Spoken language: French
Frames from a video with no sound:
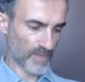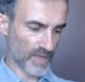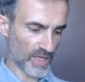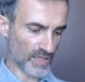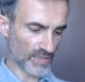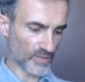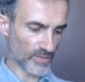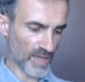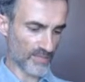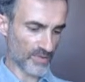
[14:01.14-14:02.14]
Il en est de
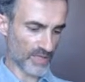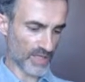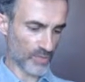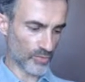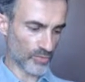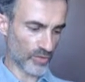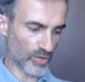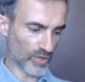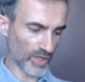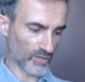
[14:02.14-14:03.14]
même des
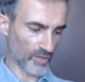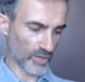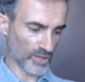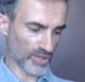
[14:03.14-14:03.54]
lutteurs et de leurs